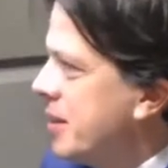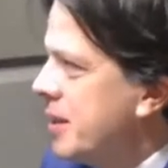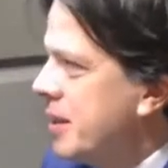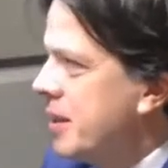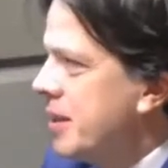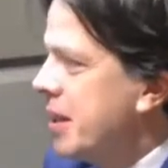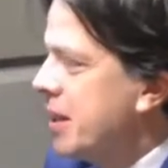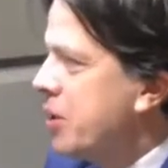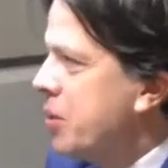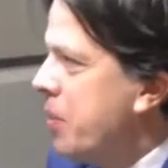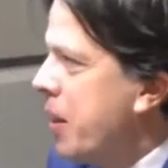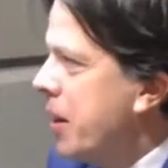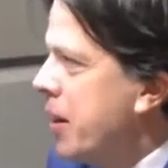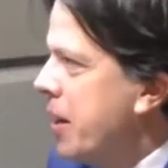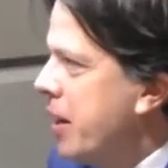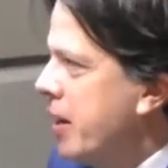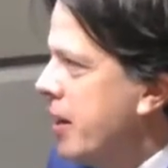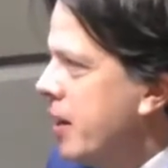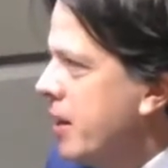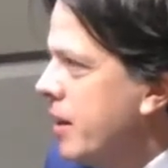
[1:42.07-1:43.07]
zatrzymanie
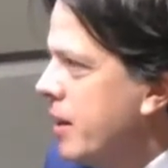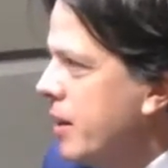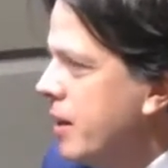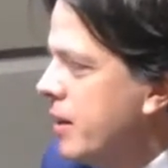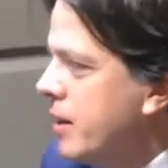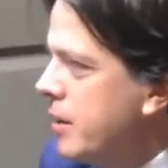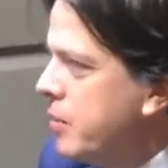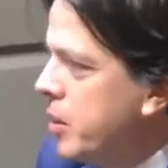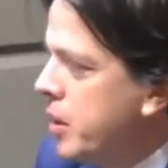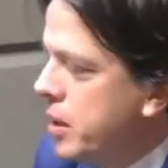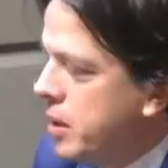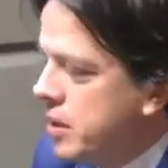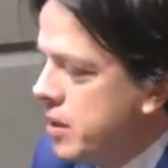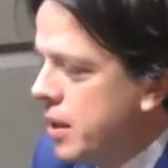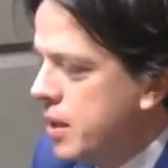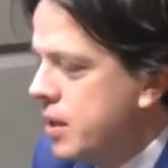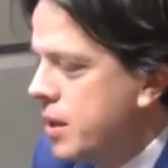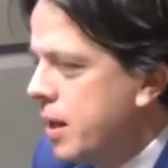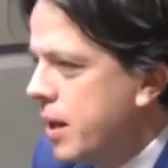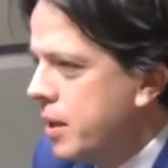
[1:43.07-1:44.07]
e,
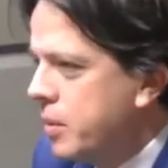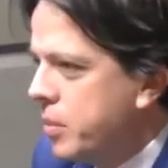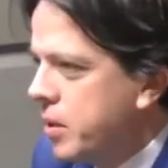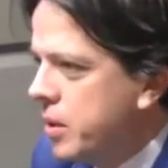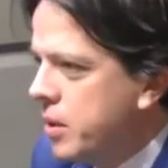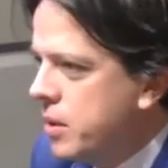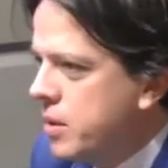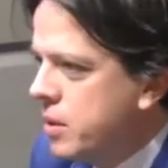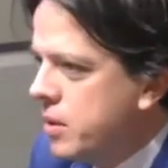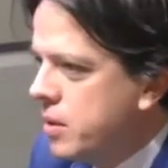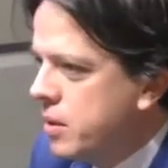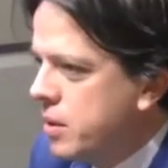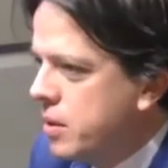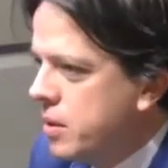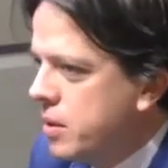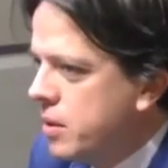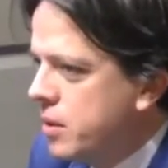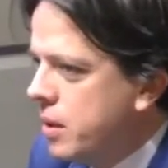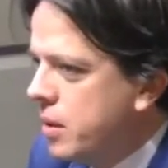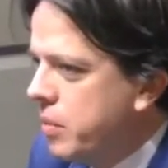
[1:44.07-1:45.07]
modernizacji armii to jest coś, coś,
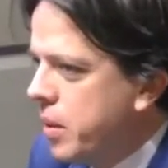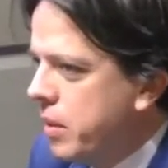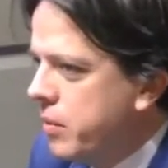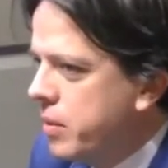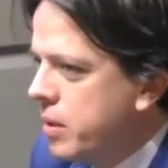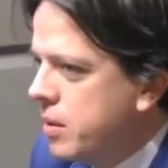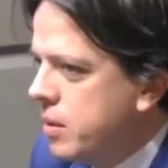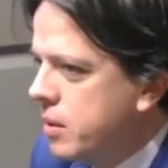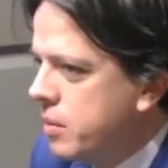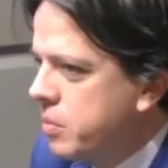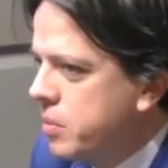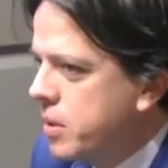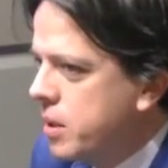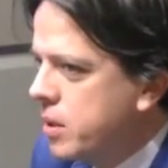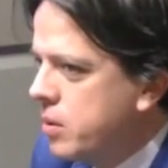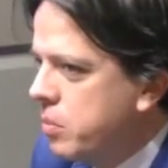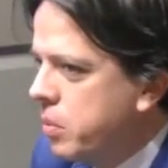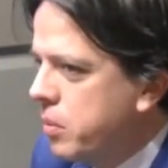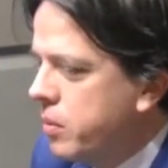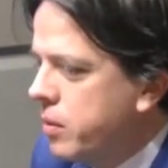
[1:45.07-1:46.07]
coś, co naprawdę za
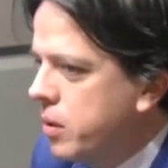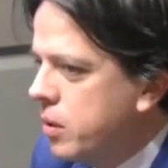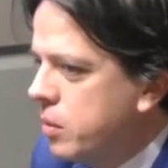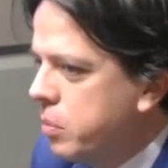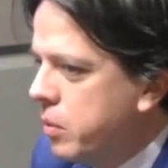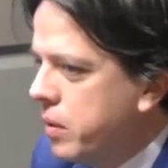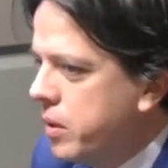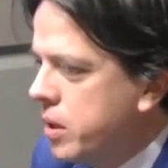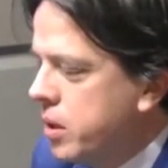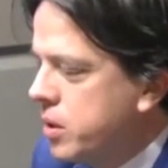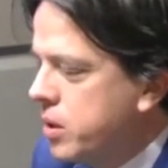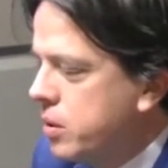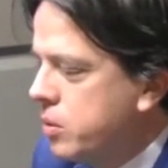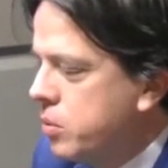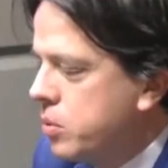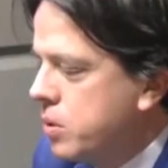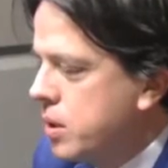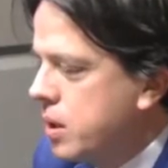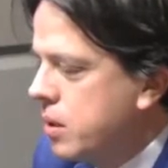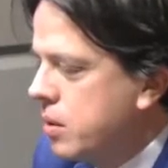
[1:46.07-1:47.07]
co powinni odpowiedzieć ci,
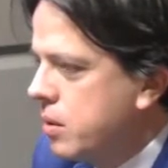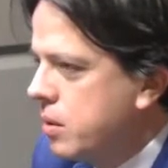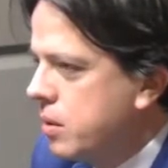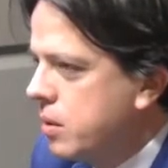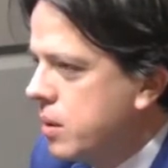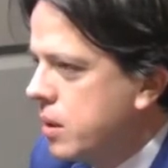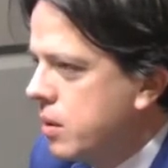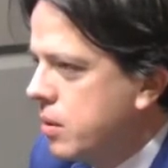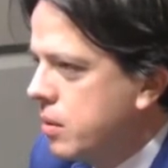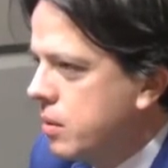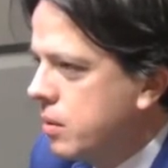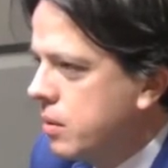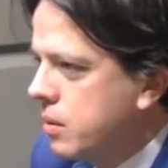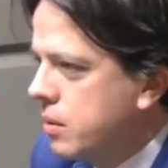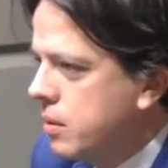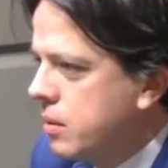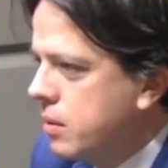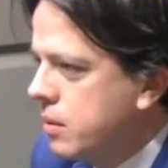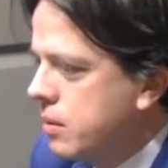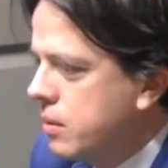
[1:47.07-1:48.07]
którzy za to, za to
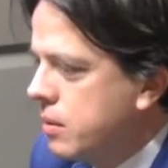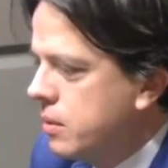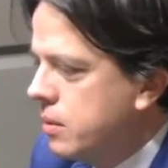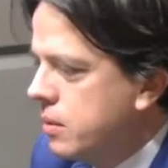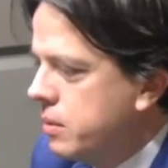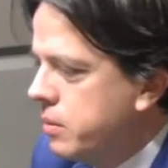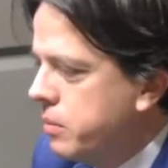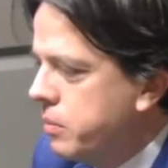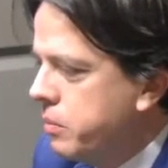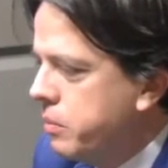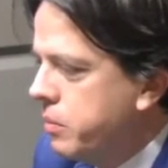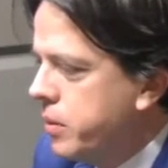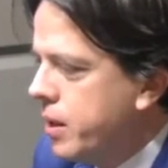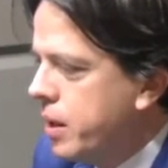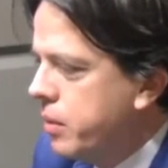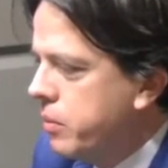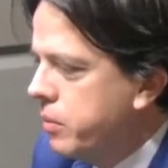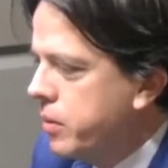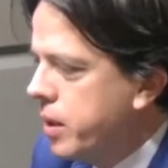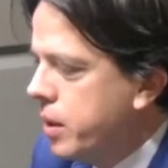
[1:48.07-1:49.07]
e,
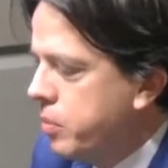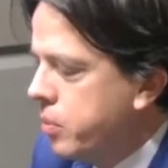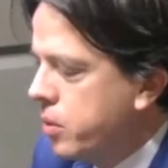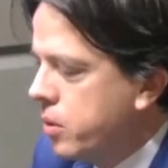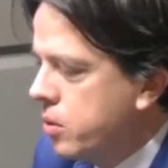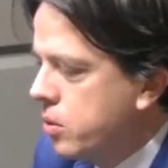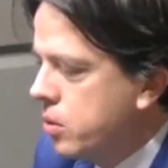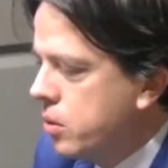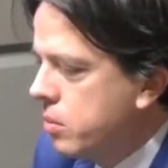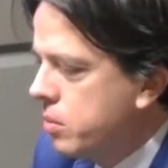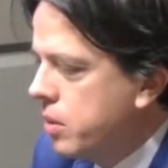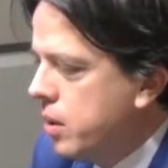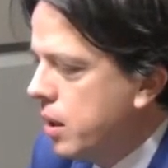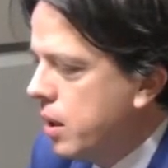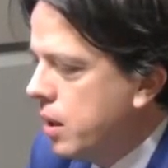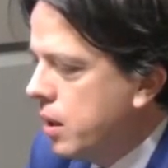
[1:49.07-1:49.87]
winę, winę ponoszą.